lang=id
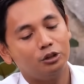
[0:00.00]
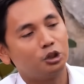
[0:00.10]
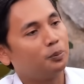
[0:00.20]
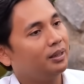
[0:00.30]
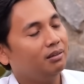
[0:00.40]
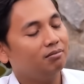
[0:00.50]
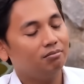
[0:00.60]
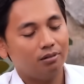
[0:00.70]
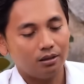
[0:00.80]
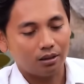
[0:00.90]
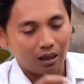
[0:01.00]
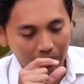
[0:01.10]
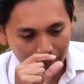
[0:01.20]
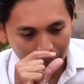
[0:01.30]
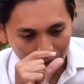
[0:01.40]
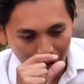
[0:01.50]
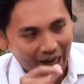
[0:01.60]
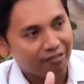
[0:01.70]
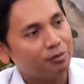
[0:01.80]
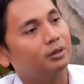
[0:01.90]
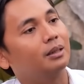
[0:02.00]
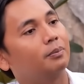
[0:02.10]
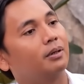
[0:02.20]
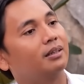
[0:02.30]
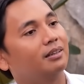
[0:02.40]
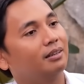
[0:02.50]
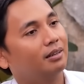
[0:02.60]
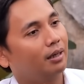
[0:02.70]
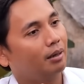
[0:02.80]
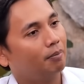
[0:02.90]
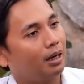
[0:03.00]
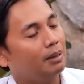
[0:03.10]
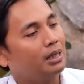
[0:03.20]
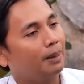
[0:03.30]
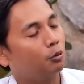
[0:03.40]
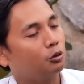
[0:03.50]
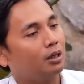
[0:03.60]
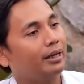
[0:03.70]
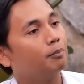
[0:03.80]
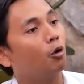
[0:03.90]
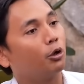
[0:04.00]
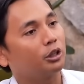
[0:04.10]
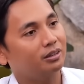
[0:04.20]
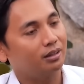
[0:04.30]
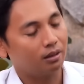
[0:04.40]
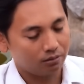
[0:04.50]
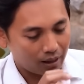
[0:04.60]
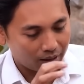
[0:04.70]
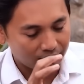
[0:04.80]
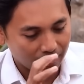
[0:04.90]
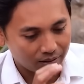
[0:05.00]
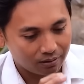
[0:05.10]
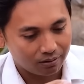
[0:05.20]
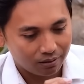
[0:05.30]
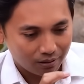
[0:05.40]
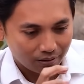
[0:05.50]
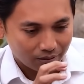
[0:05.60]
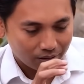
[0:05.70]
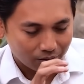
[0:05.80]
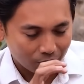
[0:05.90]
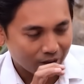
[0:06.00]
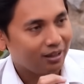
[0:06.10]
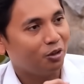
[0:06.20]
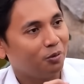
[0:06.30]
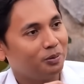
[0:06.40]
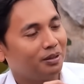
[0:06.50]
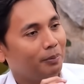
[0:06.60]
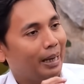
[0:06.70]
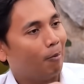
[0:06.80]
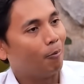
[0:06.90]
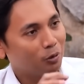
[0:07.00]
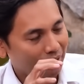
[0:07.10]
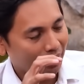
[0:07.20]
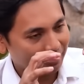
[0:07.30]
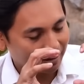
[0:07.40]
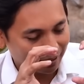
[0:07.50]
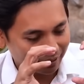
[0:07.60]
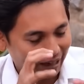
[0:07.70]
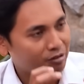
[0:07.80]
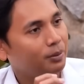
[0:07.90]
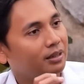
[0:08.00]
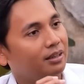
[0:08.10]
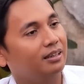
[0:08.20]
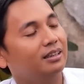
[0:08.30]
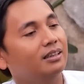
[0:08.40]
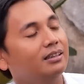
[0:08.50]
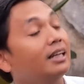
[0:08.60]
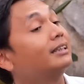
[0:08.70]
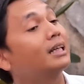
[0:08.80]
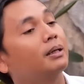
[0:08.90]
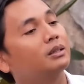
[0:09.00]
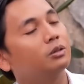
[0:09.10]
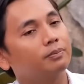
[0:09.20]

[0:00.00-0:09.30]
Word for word: Germany is all about craftsmanship, right? Yeah. Makanya banyak perusahaan kayak Bosch yang sangat-sangat, yeah. wah kalau bisa BMW itu sangat-sangat craftsmannya sangat tinggi dari Jerman.